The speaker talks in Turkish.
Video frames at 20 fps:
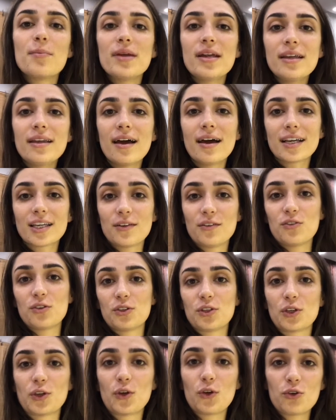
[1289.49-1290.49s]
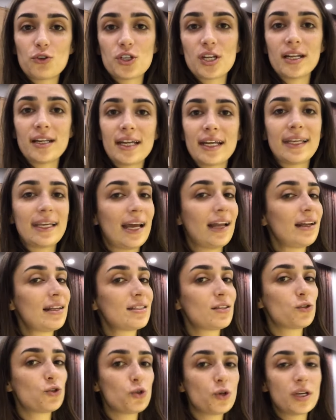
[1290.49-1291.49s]
Bir dahaki videoda görüşene dek
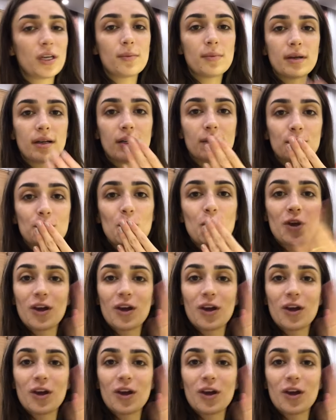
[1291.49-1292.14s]
kendinize çok iyi bakın.